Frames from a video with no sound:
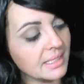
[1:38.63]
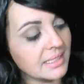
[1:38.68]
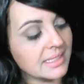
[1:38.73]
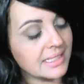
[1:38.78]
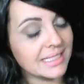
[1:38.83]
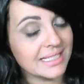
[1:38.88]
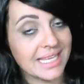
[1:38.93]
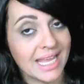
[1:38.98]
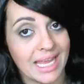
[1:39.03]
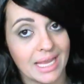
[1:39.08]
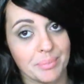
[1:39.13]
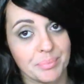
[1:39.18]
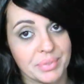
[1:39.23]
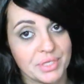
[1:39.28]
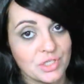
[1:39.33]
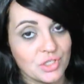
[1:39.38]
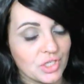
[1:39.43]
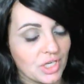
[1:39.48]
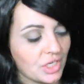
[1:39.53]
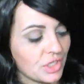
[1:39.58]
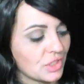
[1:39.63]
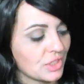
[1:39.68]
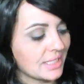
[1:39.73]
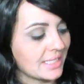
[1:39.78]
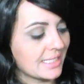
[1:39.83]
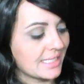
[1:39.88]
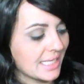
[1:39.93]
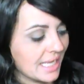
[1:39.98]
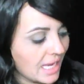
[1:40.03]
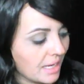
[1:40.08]
Sempre, gente,
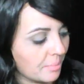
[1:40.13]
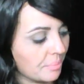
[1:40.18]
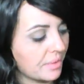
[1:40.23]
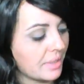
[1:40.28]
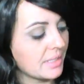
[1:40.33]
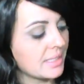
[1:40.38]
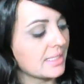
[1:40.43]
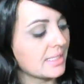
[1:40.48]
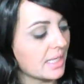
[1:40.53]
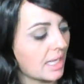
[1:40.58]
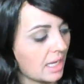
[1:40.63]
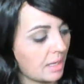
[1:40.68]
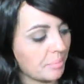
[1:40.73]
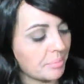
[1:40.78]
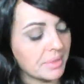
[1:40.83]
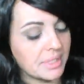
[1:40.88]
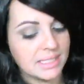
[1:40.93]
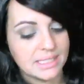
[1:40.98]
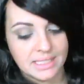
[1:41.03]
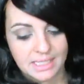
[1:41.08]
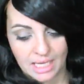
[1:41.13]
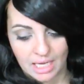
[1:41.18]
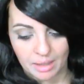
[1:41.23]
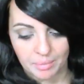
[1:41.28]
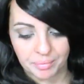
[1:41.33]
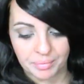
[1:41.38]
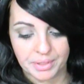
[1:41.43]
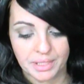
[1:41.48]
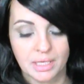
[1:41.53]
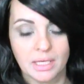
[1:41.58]
sempre, sempre,
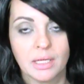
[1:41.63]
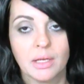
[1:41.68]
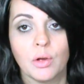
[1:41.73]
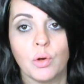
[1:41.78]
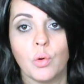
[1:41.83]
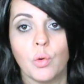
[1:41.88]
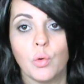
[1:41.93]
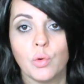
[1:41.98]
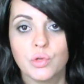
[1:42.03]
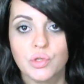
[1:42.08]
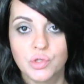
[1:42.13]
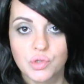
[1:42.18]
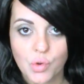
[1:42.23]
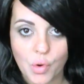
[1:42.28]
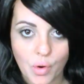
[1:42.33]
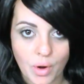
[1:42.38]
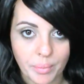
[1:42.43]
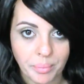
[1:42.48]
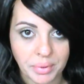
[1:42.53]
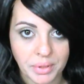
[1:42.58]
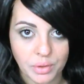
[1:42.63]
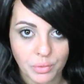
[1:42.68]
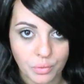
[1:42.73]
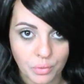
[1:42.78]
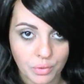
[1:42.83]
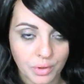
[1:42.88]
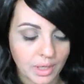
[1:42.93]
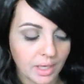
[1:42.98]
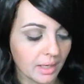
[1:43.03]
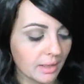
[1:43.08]
sempre. Usou a
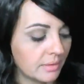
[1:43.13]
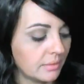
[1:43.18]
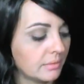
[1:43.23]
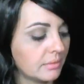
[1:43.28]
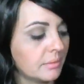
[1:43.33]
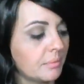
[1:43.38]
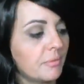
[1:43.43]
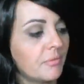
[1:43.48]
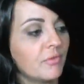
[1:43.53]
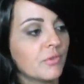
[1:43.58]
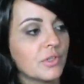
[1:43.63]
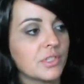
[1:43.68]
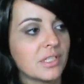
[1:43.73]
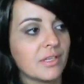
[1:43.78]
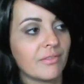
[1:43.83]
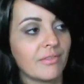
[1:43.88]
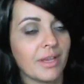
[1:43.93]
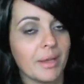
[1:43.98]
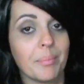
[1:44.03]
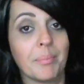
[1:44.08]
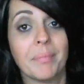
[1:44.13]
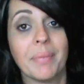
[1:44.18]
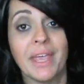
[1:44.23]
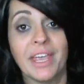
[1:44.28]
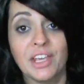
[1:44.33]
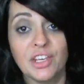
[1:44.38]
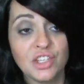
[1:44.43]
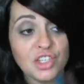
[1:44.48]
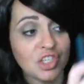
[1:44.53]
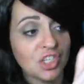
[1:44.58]
peruca, você vai
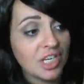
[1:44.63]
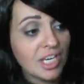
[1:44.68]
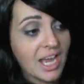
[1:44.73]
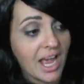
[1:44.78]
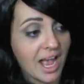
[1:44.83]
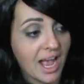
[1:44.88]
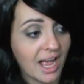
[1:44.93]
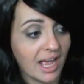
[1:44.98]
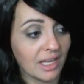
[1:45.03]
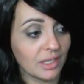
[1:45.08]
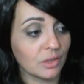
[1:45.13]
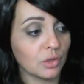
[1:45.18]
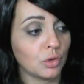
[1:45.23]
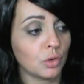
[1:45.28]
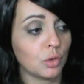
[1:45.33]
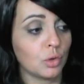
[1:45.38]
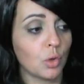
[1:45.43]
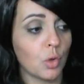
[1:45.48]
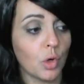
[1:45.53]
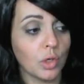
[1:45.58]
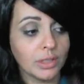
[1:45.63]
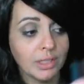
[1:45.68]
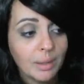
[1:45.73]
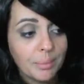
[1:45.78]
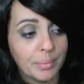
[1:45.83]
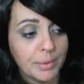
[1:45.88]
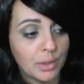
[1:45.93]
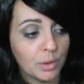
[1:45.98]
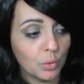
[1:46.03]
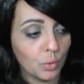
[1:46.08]
pentear toda
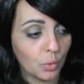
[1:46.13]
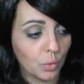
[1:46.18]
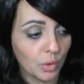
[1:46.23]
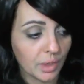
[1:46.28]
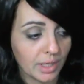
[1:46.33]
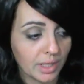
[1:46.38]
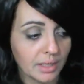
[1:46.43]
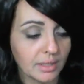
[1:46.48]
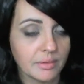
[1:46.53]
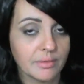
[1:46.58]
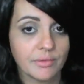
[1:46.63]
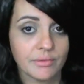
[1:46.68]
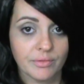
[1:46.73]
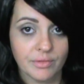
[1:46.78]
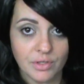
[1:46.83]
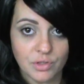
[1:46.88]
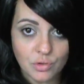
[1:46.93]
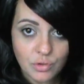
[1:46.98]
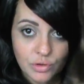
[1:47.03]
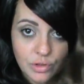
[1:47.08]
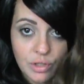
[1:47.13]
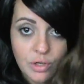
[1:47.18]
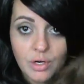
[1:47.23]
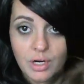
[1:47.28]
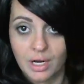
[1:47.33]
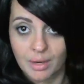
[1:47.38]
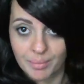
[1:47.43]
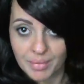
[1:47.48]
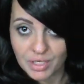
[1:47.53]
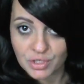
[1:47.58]
a peruca, faz de conta que
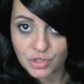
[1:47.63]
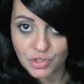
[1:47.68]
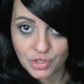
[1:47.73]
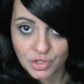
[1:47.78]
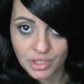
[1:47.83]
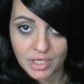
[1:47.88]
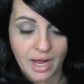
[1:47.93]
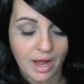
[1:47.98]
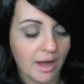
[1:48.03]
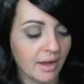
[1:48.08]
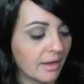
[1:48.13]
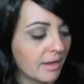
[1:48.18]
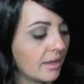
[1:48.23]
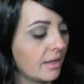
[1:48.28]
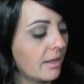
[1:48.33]
eu acabei de tirar